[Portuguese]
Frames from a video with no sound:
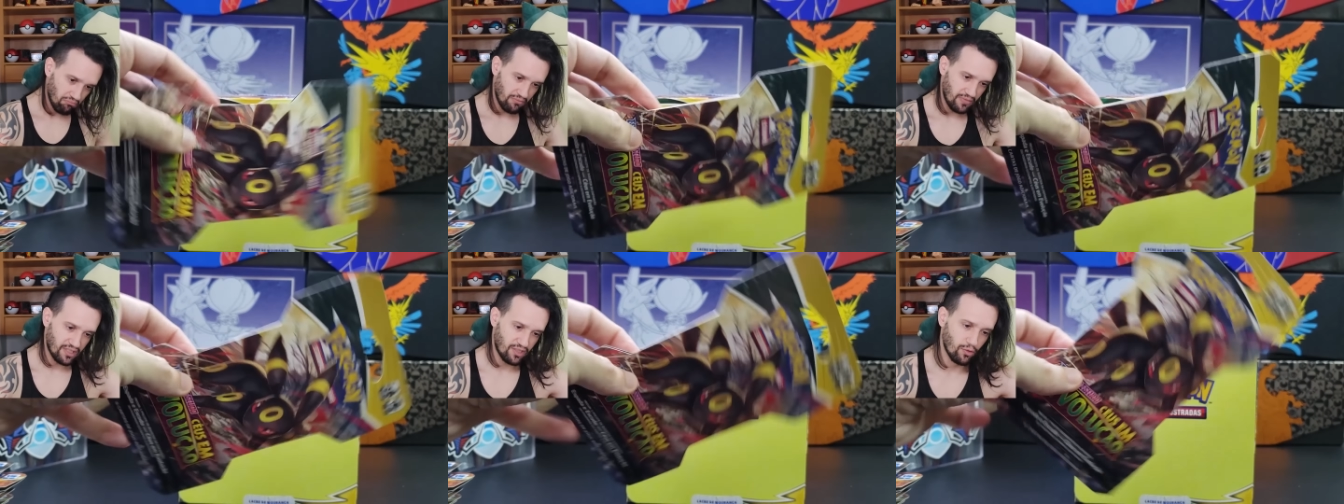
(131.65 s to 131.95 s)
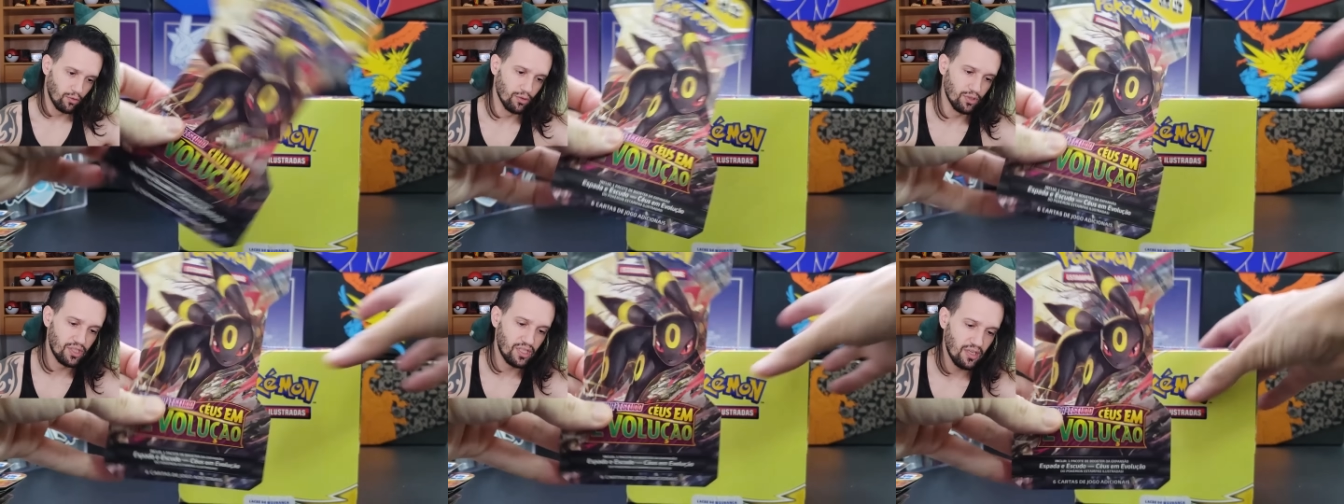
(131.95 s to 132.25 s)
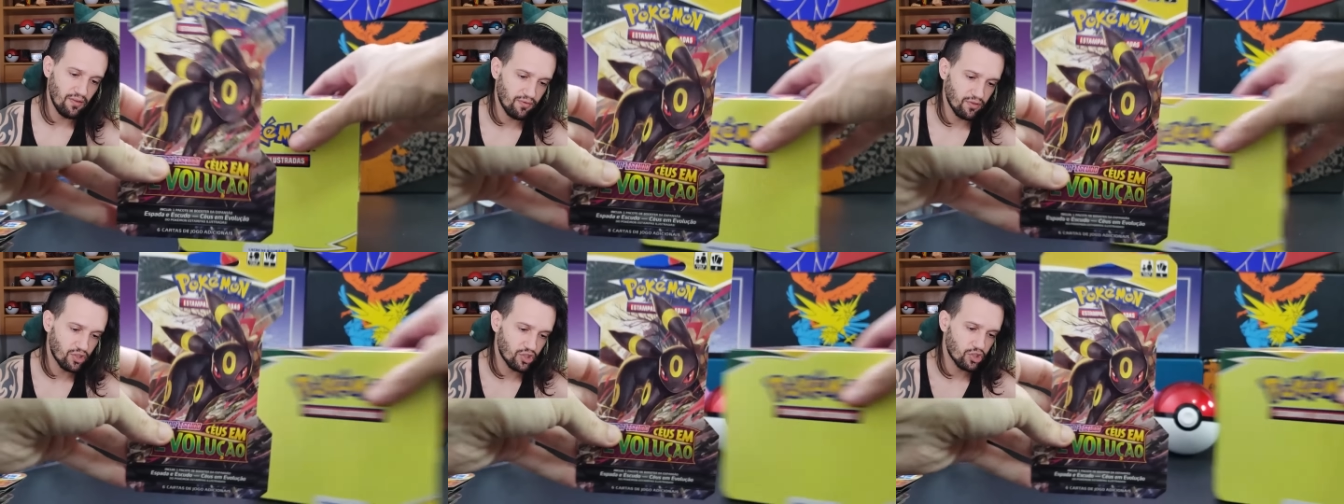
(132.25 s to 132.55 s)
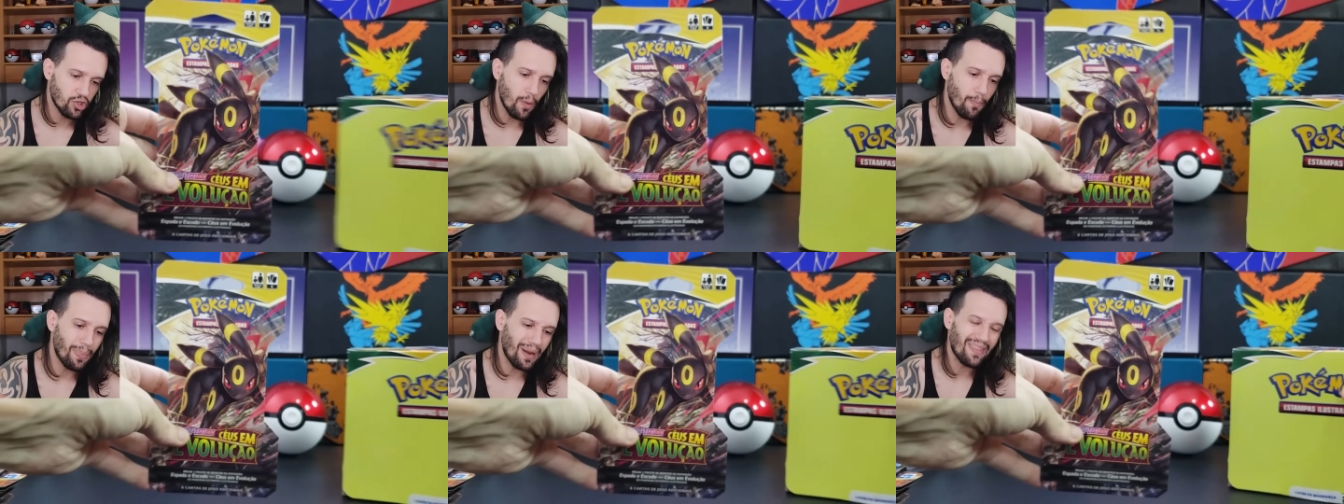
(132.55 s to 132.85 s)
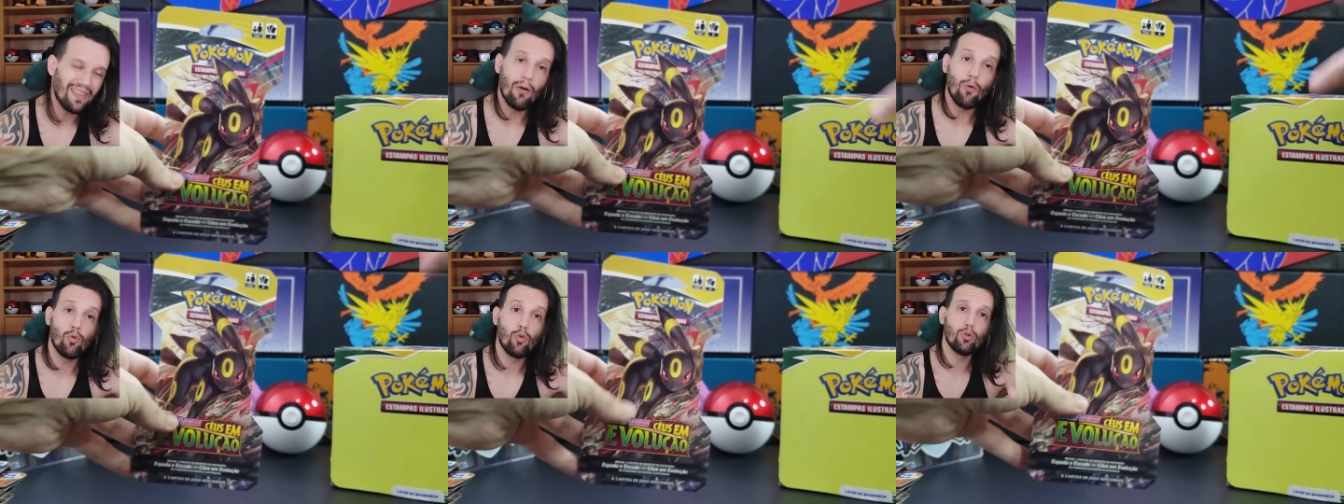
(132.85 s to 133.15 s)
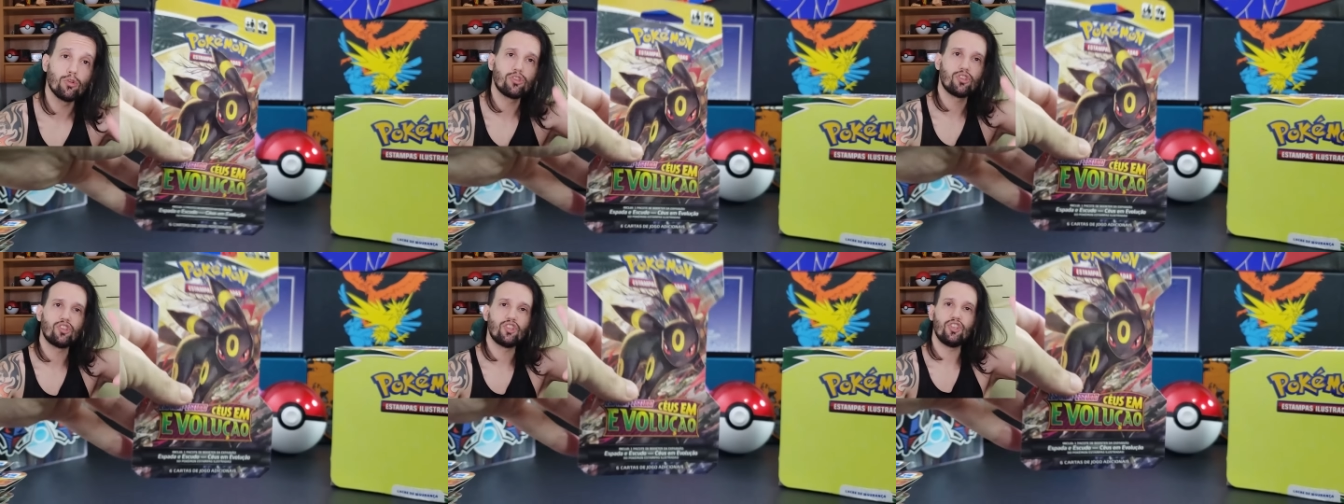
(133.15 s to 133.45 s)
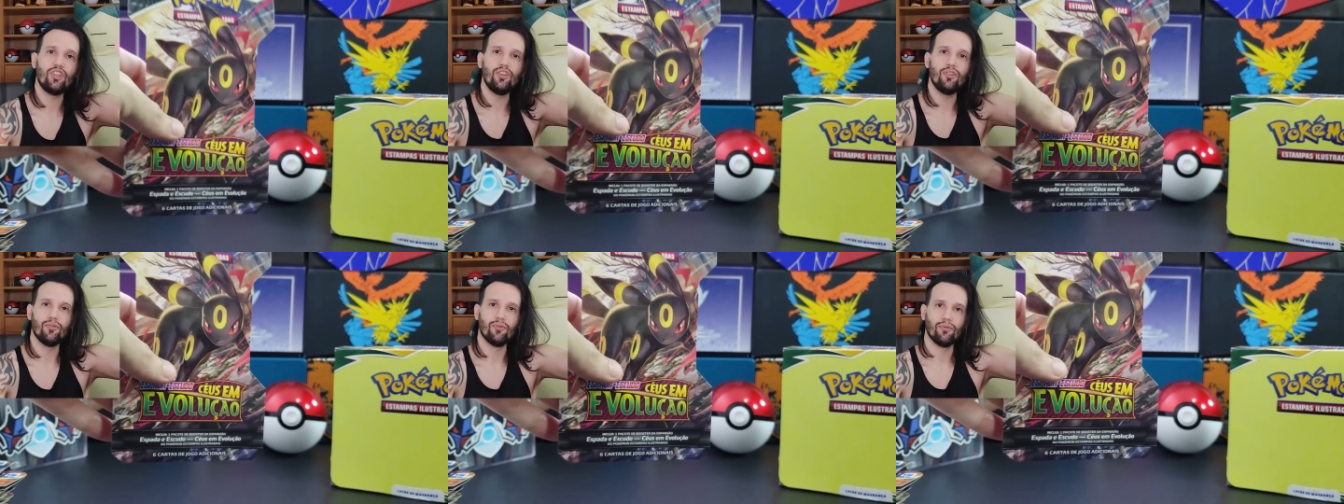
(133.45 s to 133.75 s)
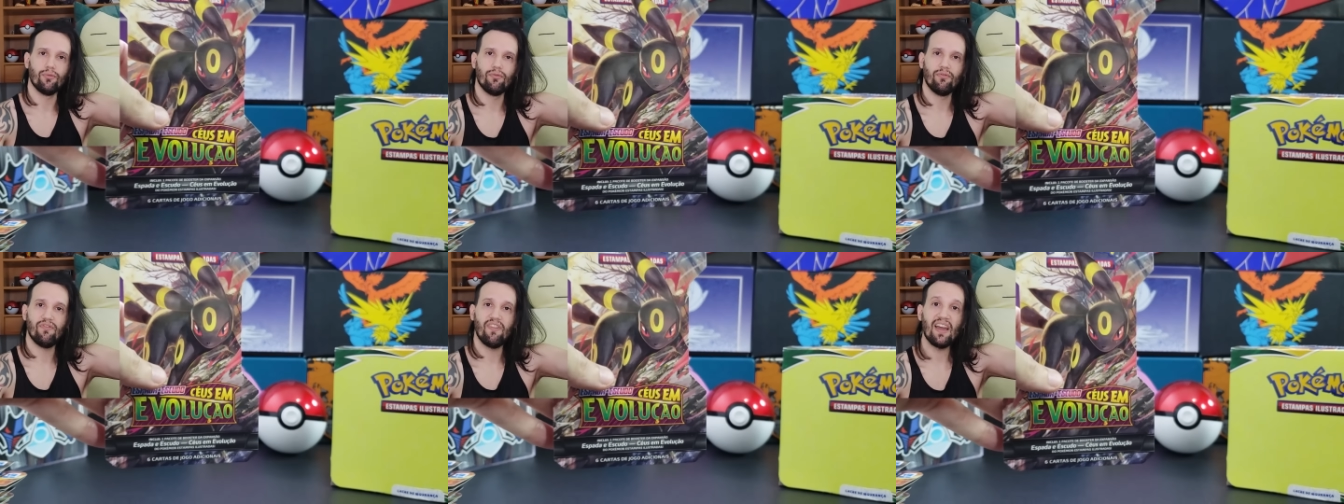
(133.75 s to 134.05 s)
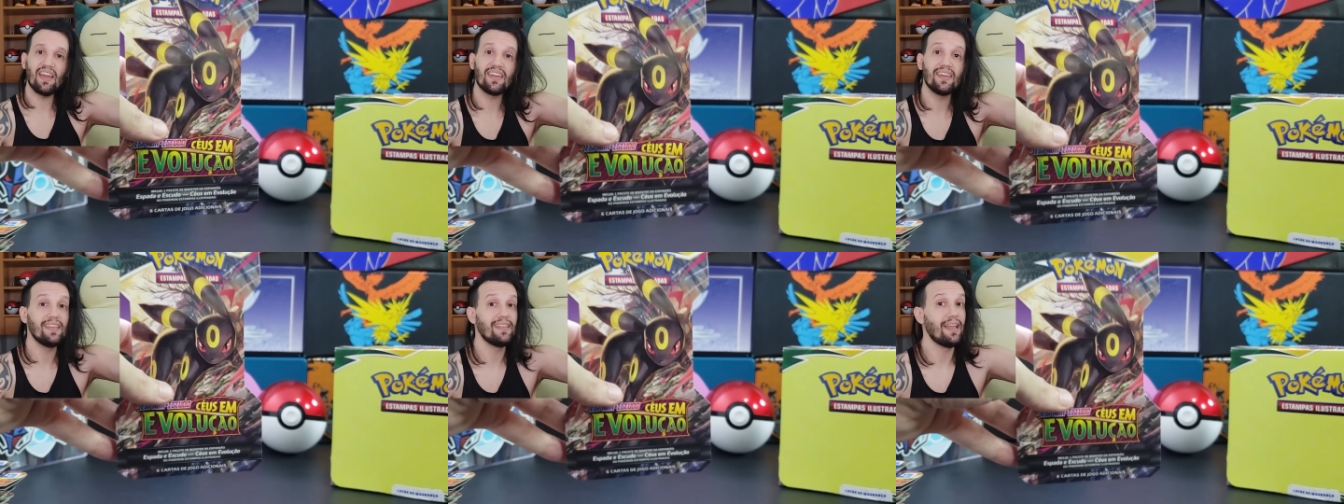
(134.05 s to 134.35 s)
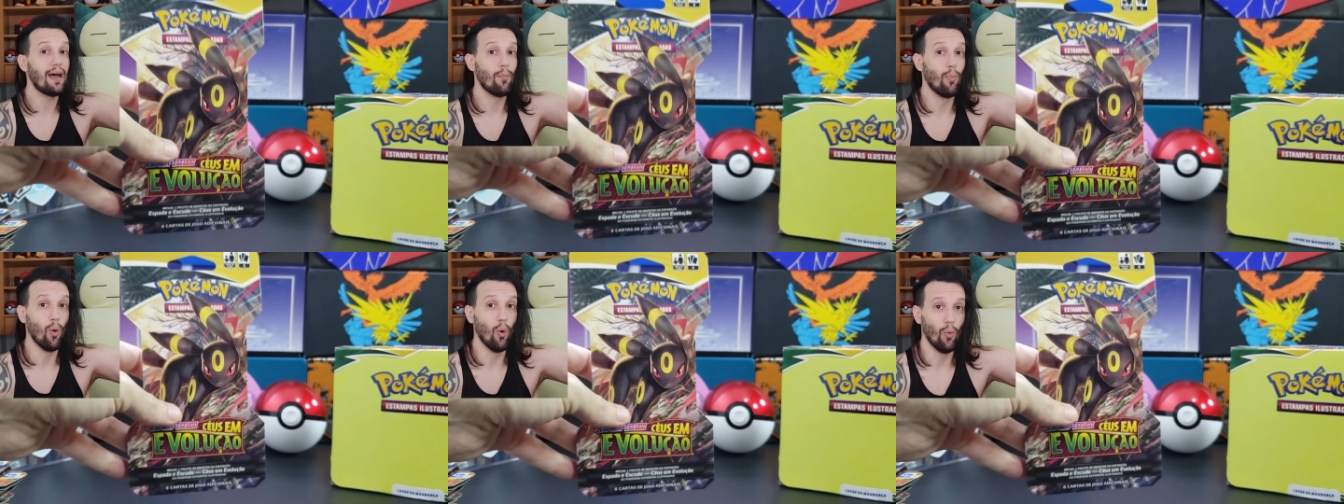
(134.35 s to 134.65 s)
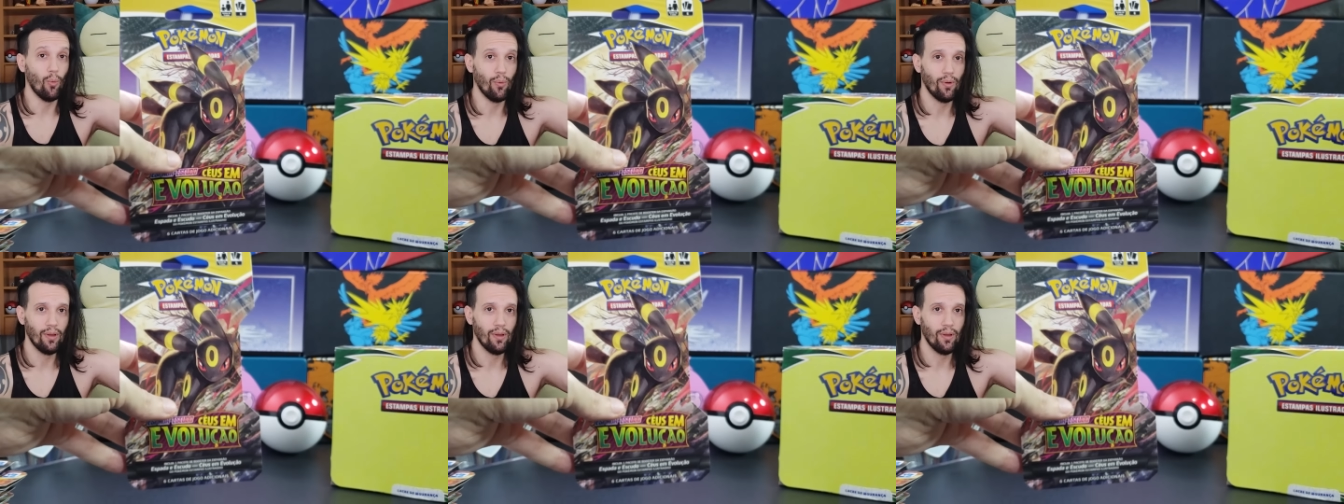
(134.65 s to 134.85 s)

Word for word: exclusivo, só para dar um gostinho. Vai que dá bom.